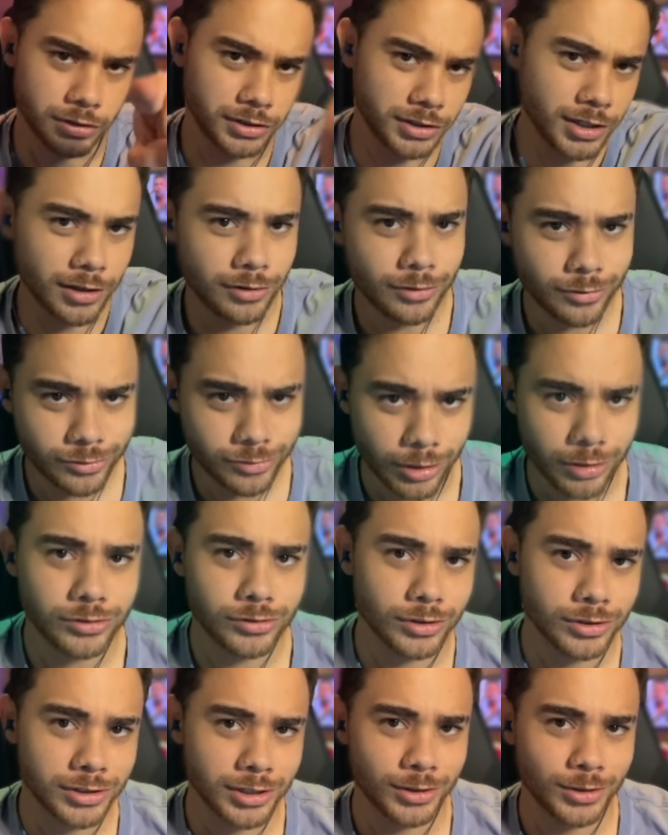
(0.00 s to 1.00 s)
você
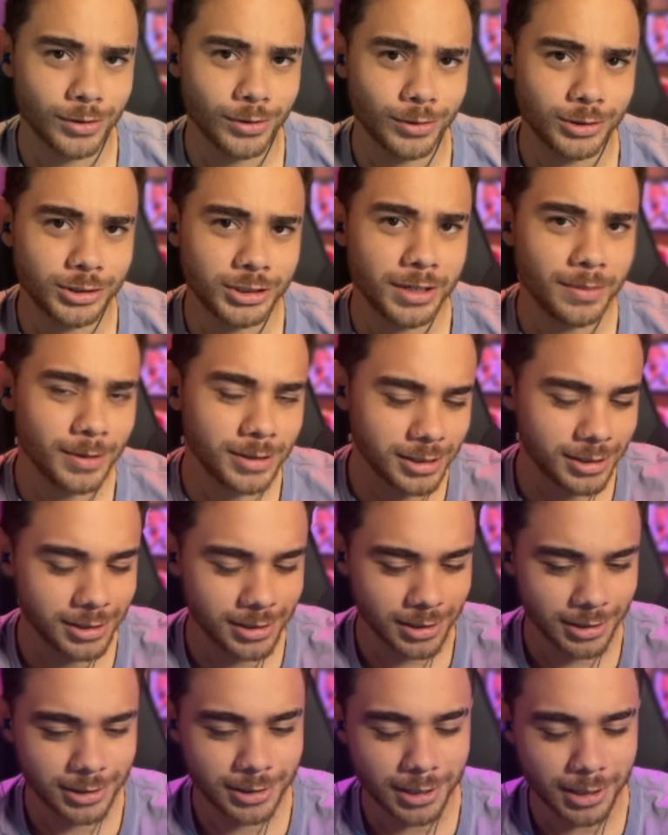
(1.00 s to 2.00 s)
sócio torcedor do time,
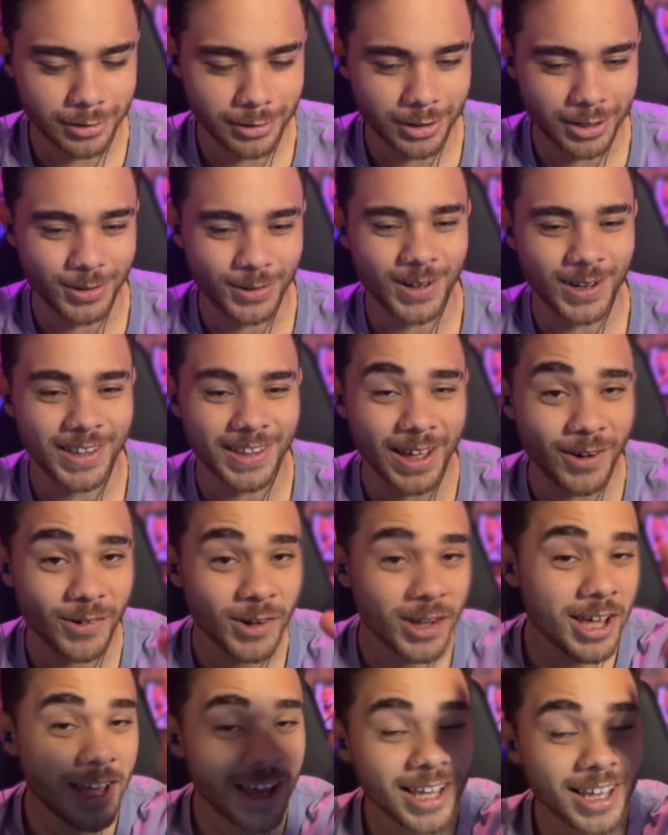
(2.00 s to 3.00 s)
inscrito aqui do
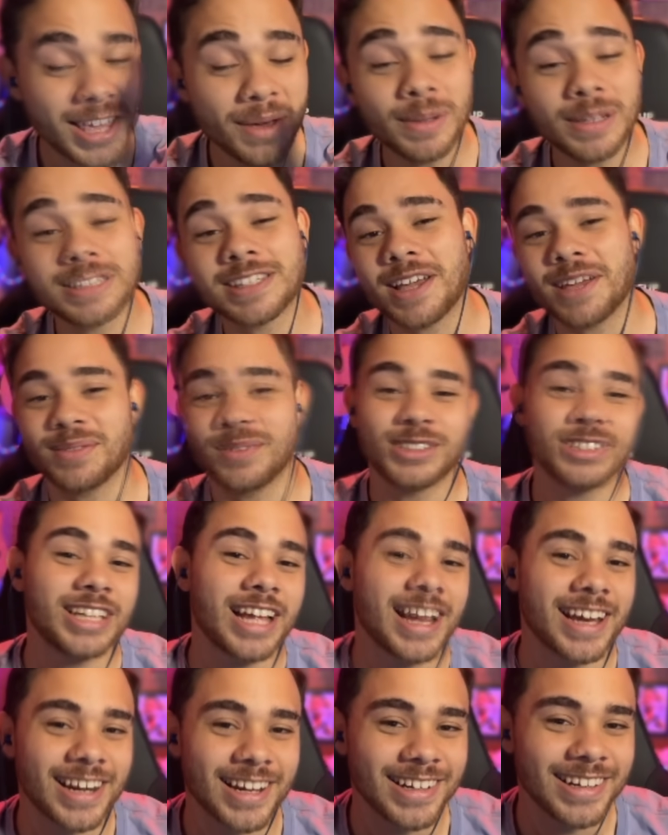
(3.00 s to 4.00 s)
canal, que me segue no
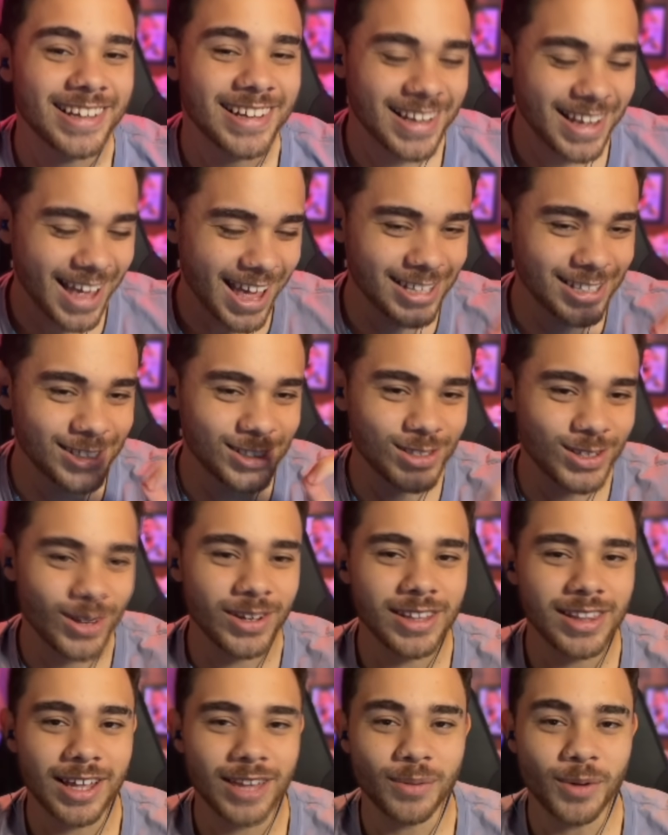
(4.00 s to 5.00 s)
Instagram, é
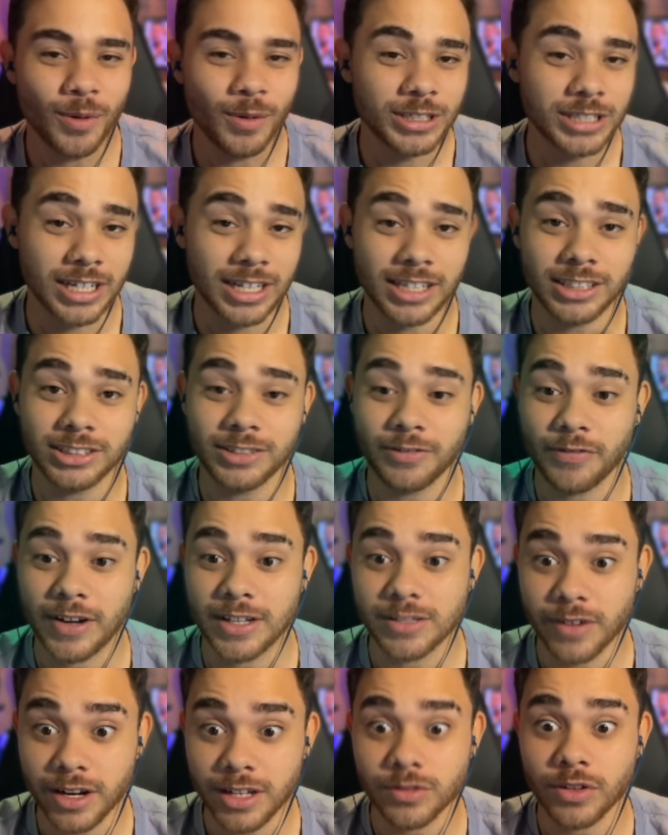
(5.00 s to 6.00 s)
só ir lá no meu Insta que a gente
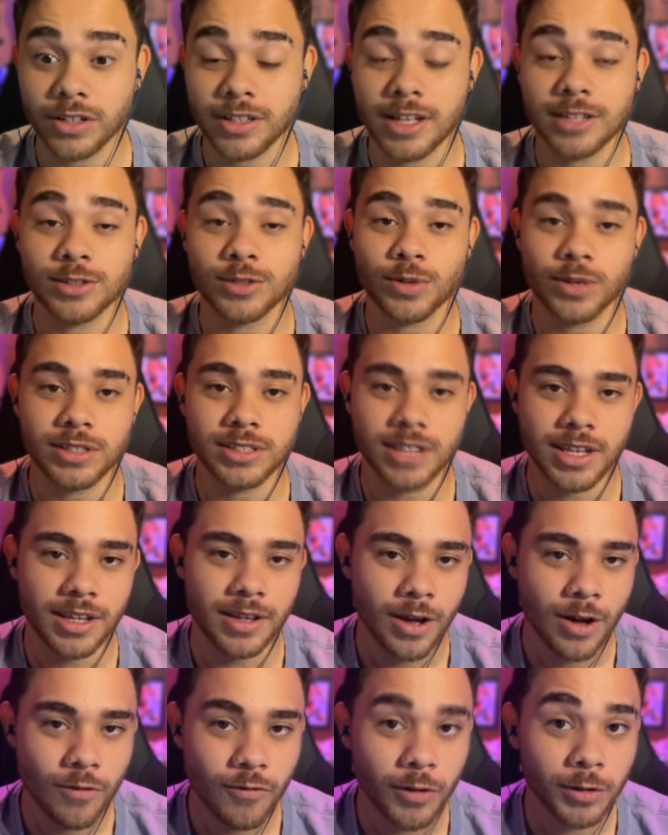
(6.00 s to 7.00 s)
faz várias votações
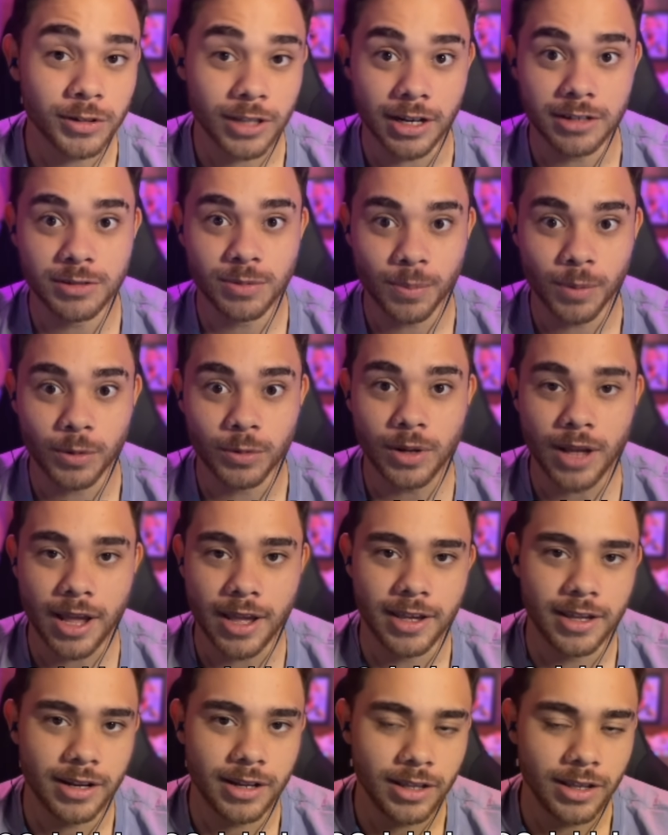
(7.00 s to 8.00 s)
aí, voltadas pro modo
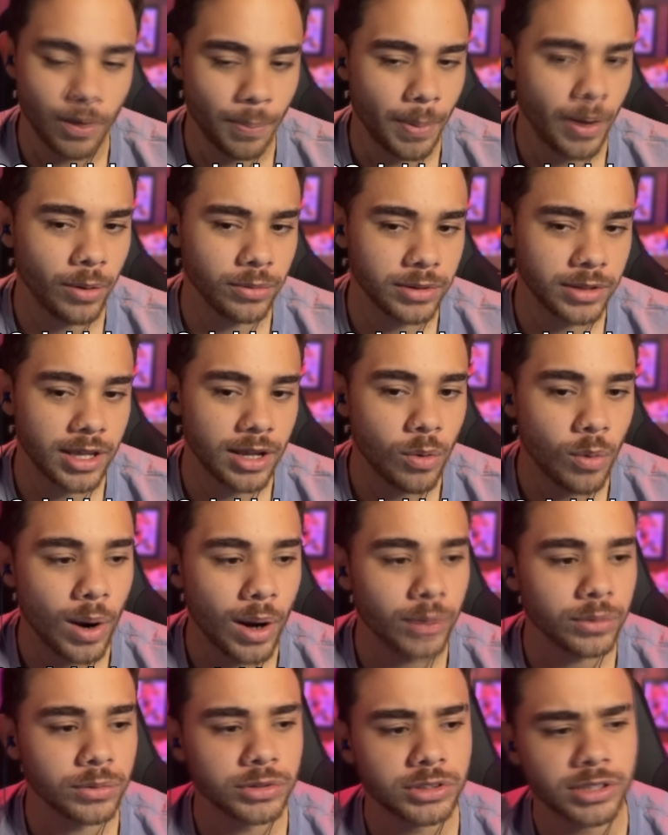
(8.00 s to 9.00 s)
carreira. E eu perguntei perguntei
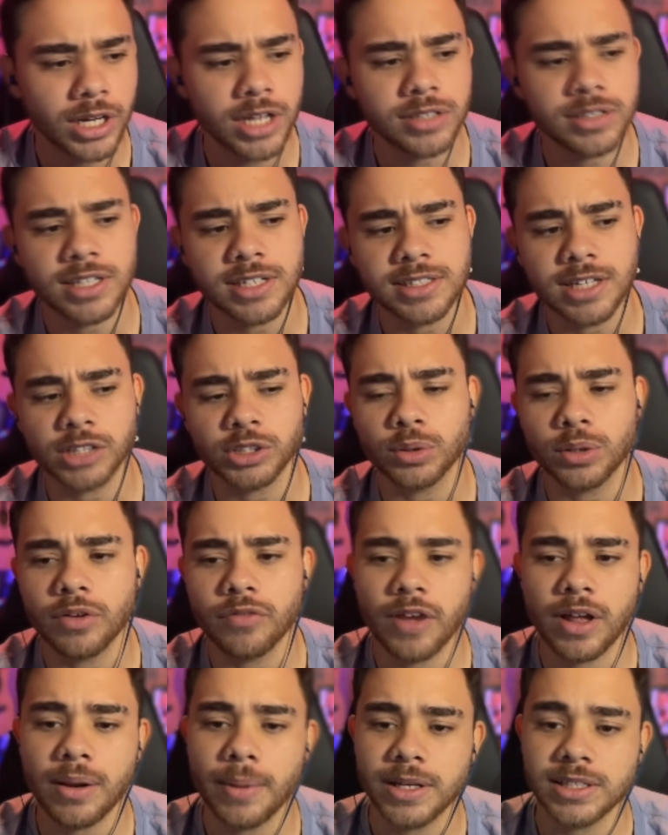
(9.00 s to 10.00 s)
qual dos três vocês acham
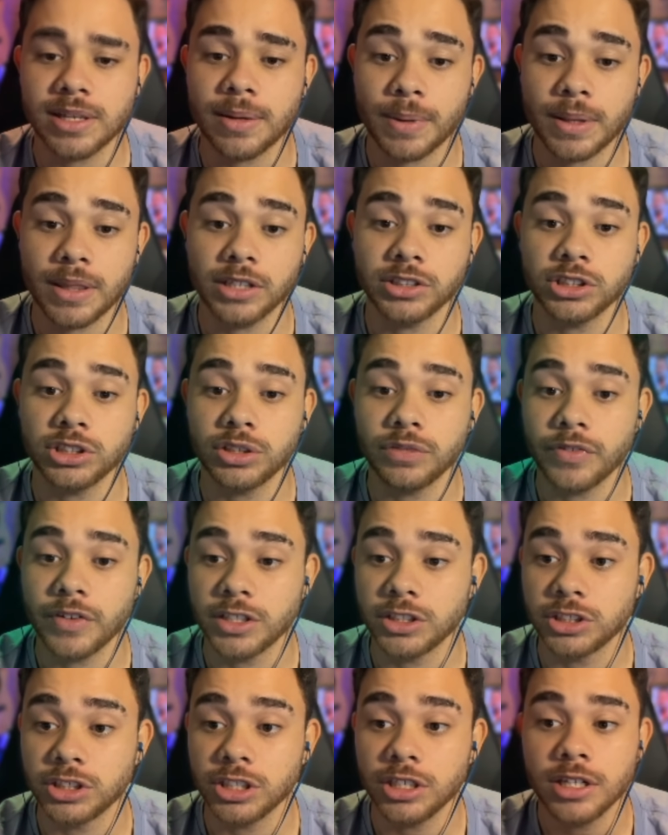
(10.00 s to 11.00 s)
que vale mais a pena a gente
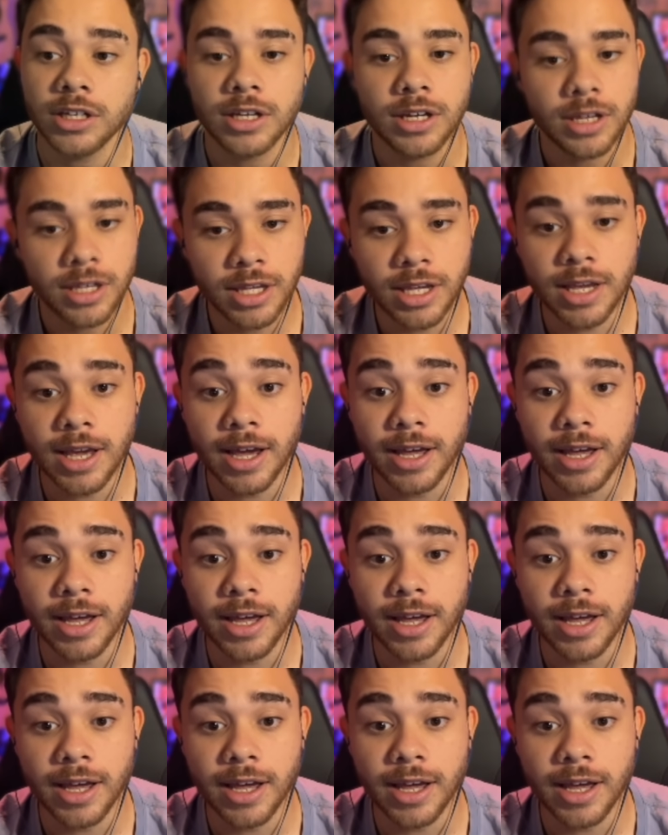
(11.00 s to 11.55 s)
investir. E,